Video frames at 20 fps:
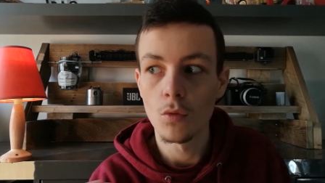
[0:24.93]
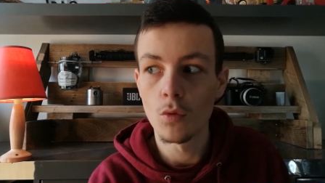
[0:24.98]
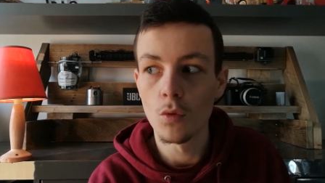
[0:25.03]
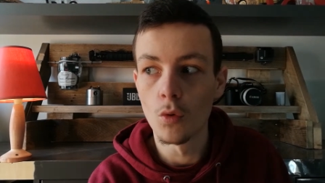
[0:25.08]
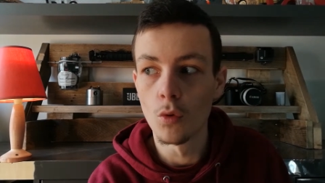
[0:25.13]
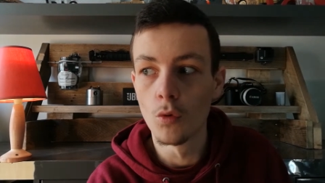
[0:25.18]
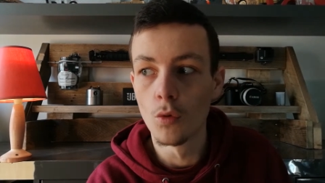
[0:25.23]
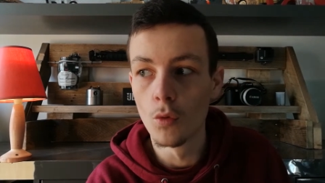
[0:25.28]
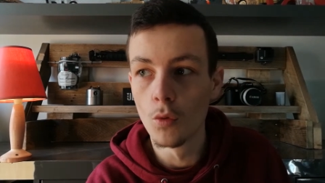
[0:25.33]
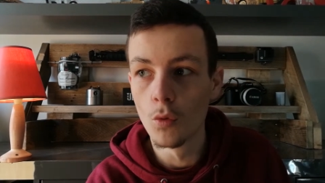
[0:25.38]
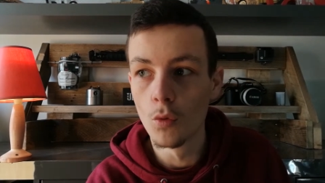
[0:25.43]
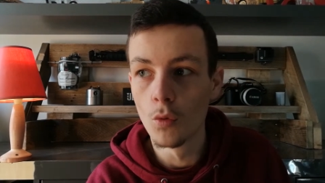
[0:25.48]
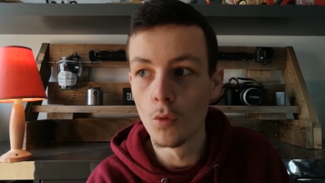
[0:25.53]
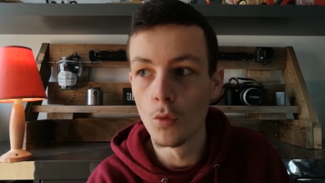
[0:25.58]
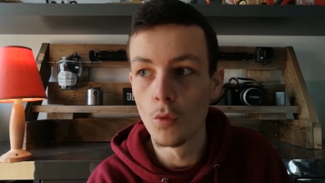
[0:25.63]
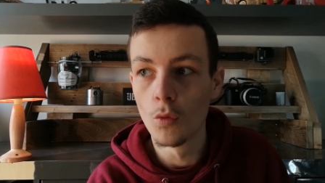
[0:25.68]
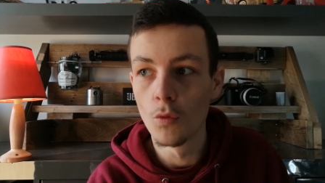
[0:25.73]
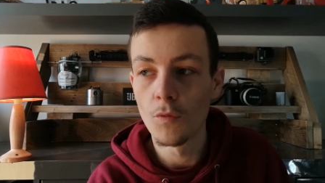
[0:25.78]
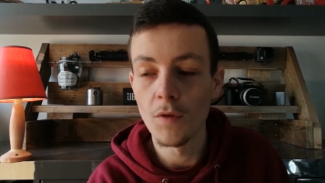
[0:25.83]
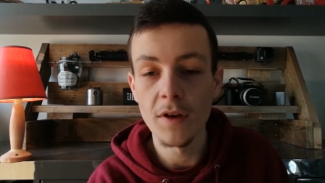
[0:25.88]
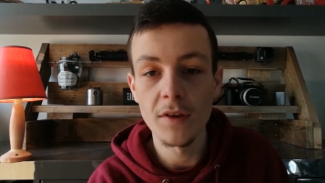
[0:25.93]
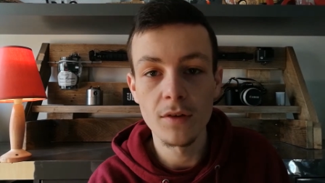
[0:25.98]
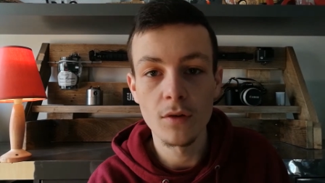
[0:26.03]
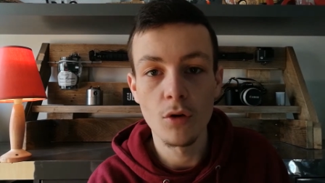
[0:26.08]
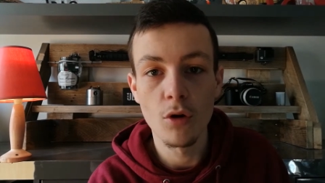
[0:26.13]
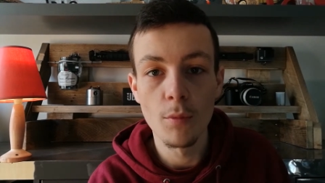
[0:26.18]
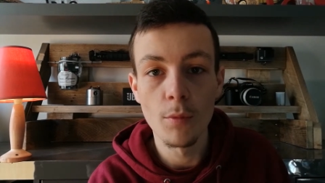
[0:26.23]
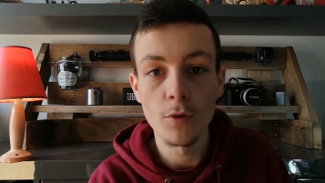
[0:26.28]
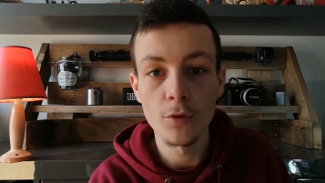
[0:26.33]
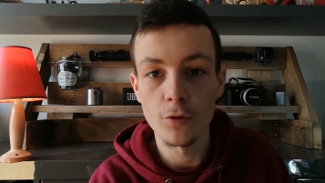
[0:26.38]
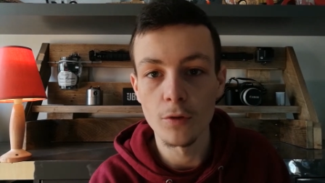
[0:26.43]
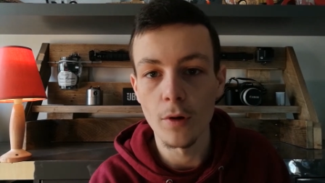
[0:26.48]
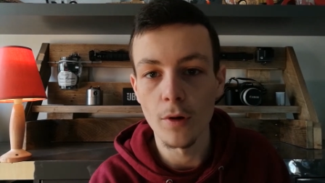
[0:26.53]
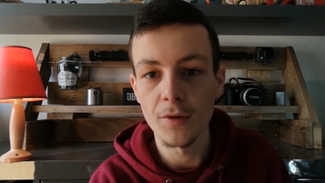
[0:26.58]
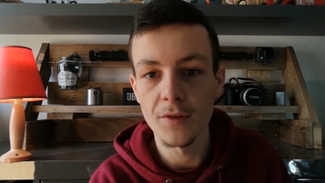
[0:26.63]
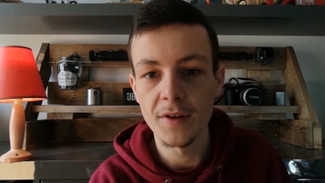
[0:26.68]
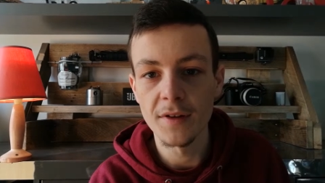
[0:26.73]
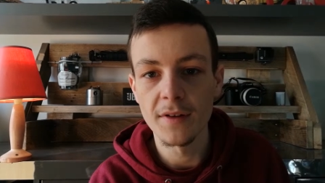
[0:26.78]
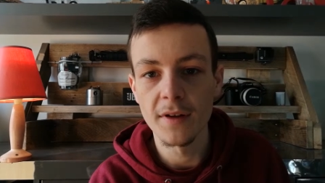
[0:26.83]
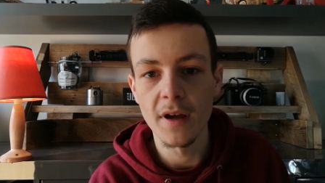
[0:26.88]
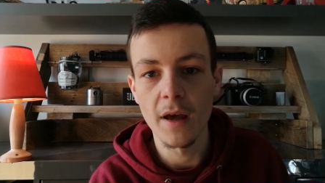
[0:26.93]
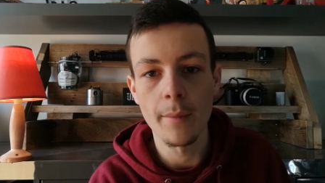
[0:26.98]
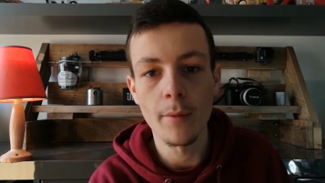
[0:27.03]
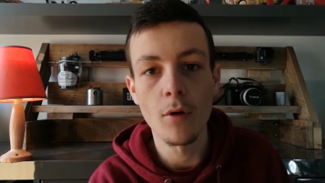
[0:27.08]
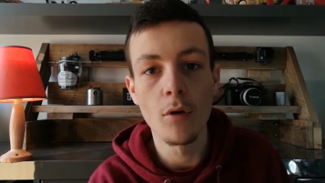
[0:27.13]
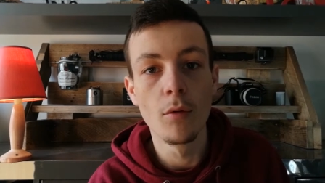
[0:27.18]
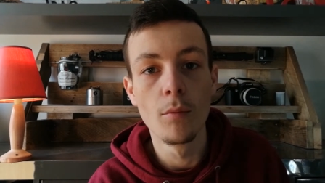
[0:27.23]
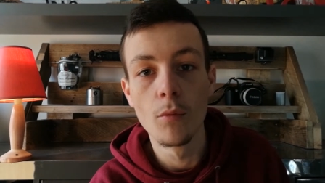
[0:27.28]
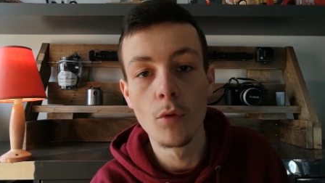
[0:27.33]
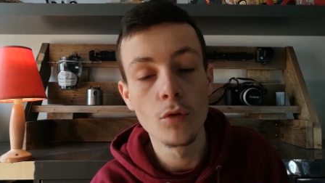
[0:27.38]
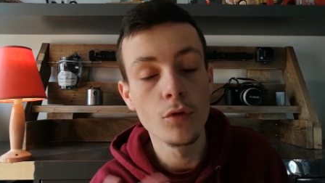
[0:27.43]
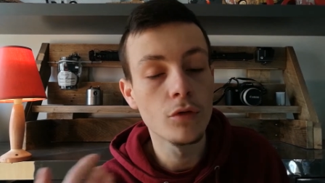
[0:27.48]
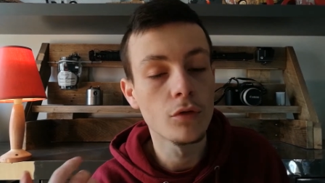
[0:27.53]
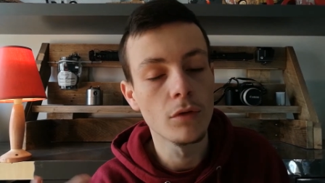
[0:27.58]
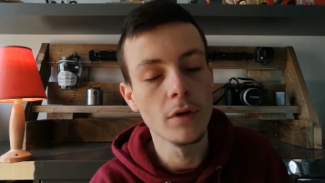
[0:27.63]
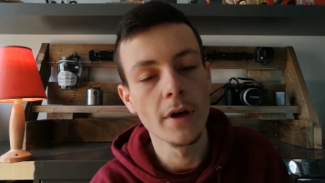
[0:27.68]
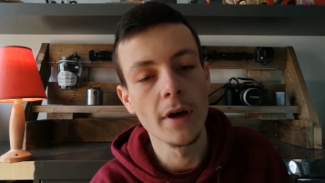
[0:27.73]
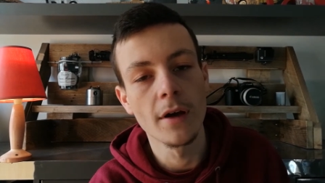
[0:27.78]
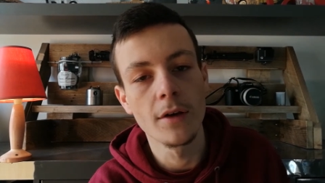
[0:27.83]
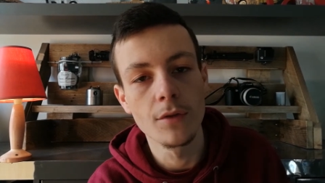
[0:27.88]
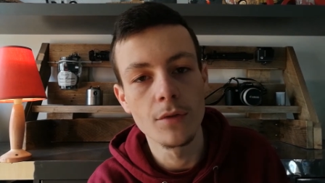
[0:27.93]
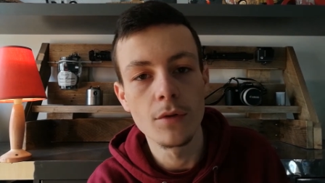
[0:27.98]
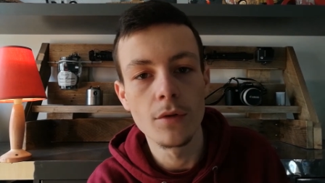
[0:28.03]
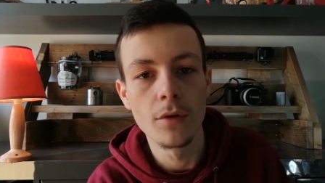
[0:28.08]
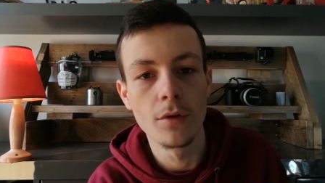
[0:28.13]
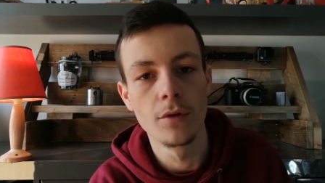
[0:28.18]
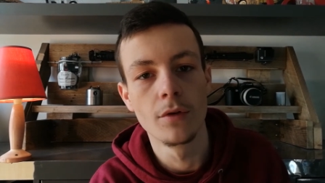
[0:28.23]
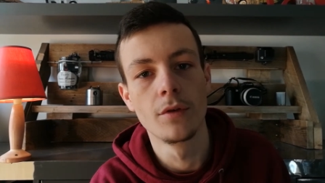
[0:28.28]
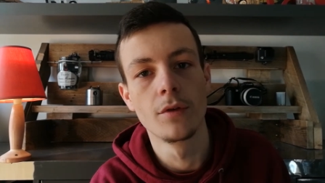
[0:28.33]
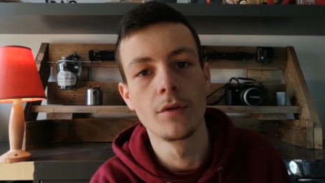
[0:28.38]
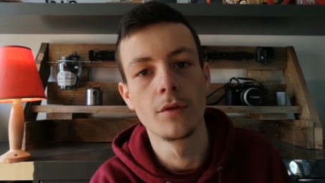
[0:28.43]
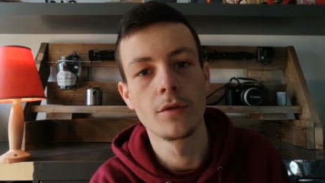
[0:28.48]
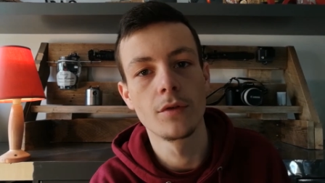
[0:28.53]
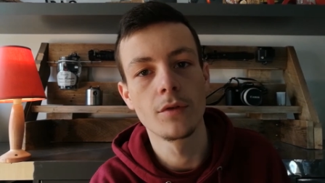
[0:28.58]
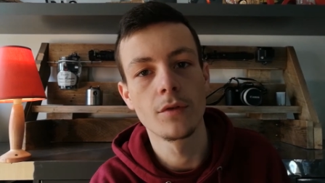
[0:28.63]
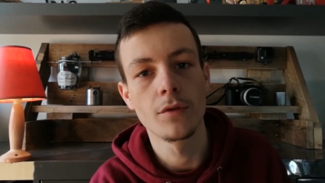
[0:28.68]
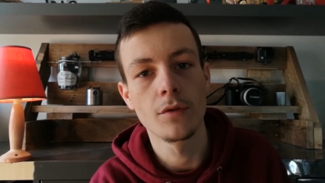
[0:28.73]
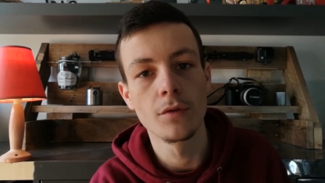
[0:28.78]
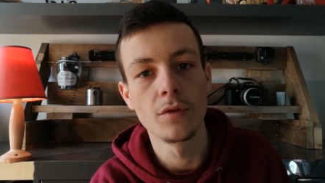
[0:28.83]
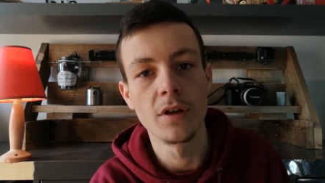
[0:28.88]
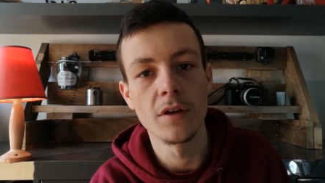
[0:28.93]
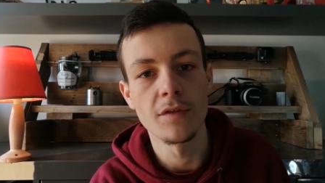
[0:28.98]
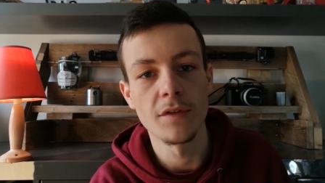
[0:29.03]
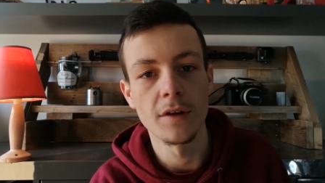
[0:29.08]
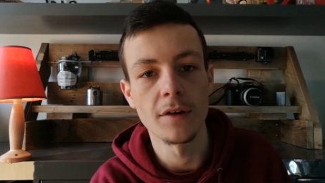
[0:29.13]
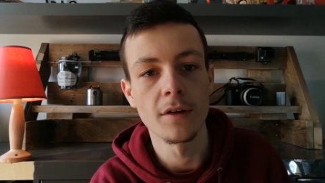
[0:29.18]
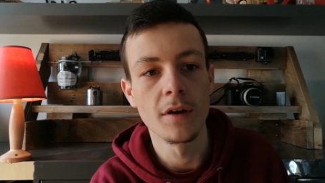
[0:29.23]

on fasse commande sur leur site et qu'après on monte sur les réseaux euh, ce qu'on a fait.